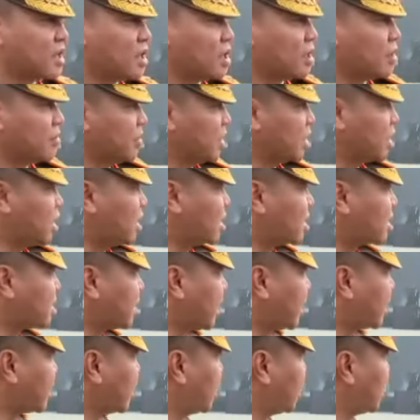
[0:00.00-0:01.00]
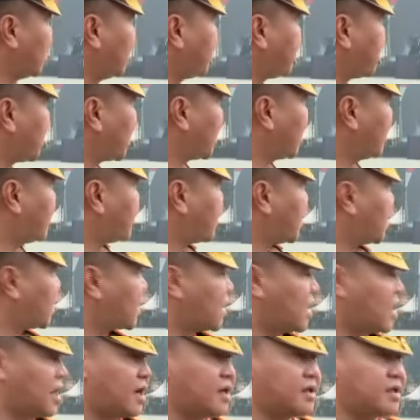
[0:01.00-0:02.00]
betul saat ini
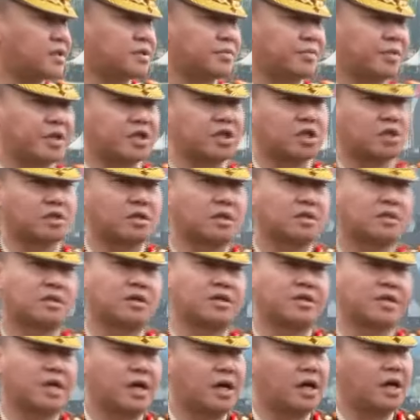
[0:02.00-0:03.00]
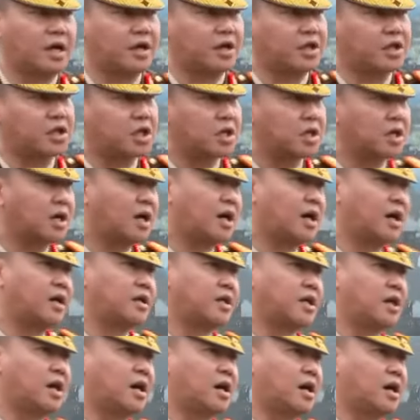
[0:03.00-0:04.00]
peragaan-peragaan seperti contohnya ketika
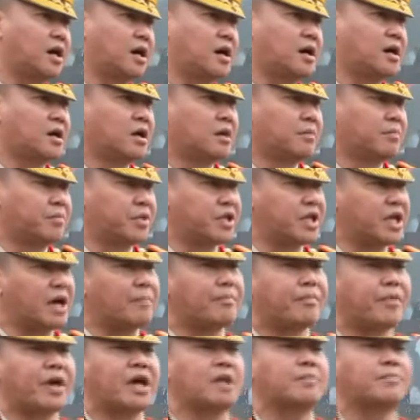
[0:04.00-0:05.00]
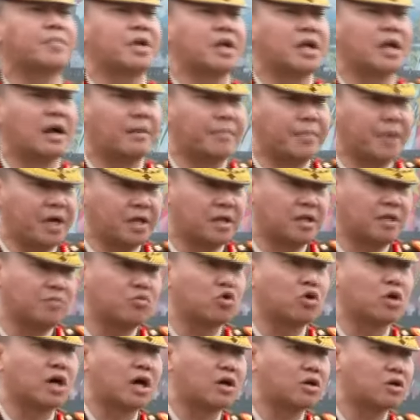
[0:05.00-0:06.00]
ada penyampaian pendapat di
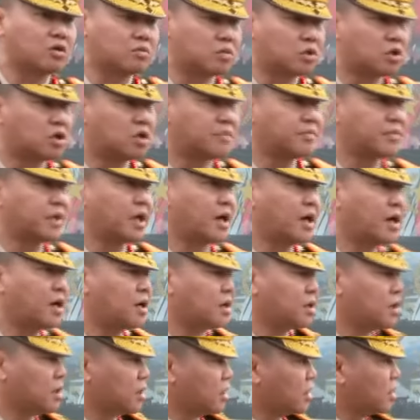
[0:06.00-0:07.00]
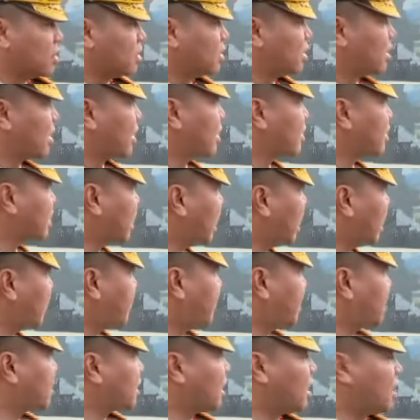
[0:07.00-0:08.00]
muka umum ya dengan
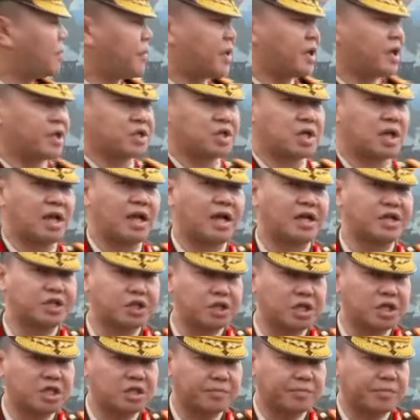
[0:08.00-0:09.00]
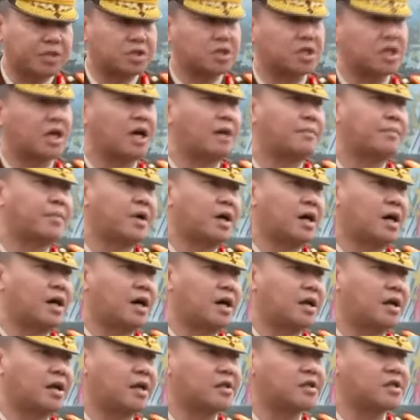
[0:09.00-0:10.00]
tahapan-tahapan eskalasinya seperti apa
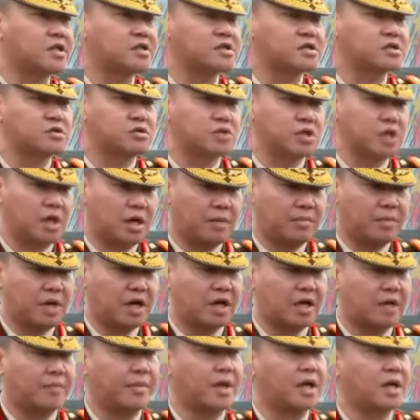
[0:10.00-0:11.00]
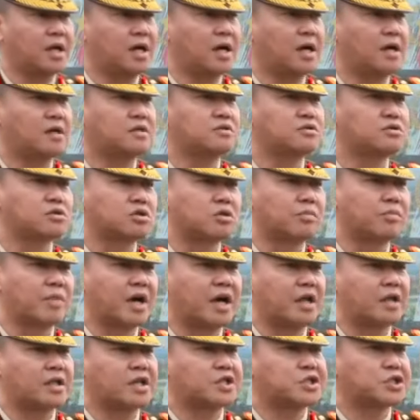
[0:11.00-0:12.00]
nanti tentunya bagaimana untuk
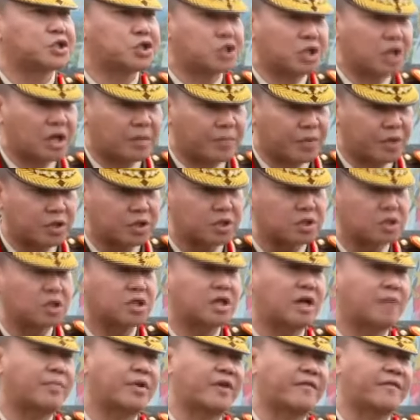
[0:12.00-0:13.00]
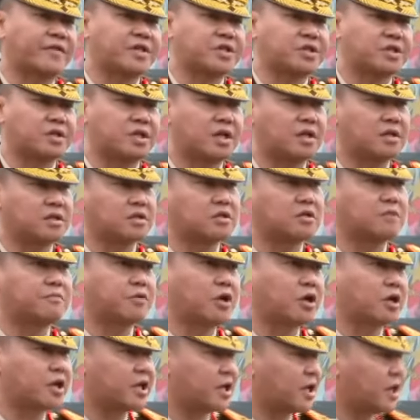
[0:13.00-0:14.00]
mengatasi secara prosedur dan profesional tentu
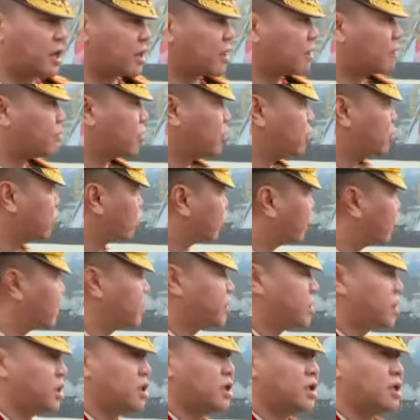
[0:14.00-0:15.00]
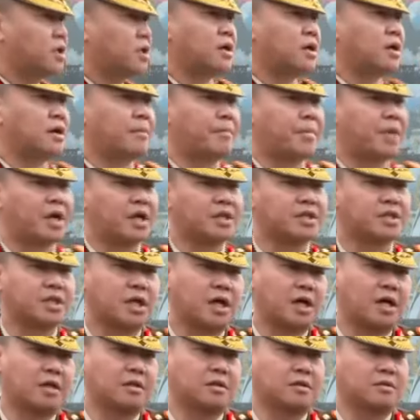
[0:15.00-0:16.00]
Polri akan menunjukkan di sini pada
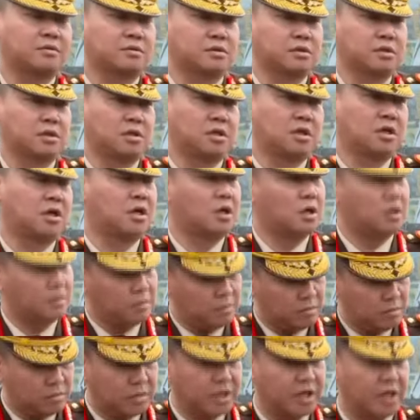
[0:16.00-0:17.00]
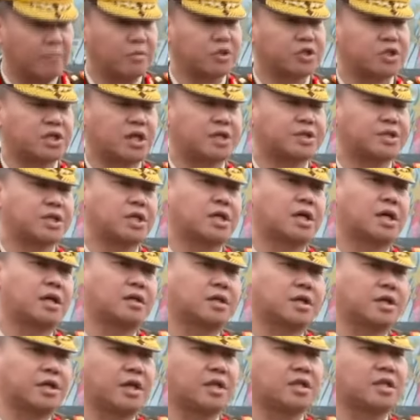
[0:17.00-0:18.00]
saat uh, mendemonstrasikan
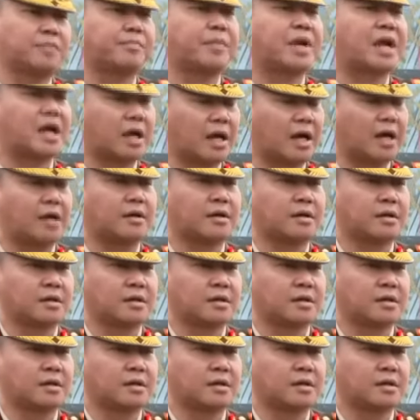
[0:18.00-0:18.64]
kegiatan peragaan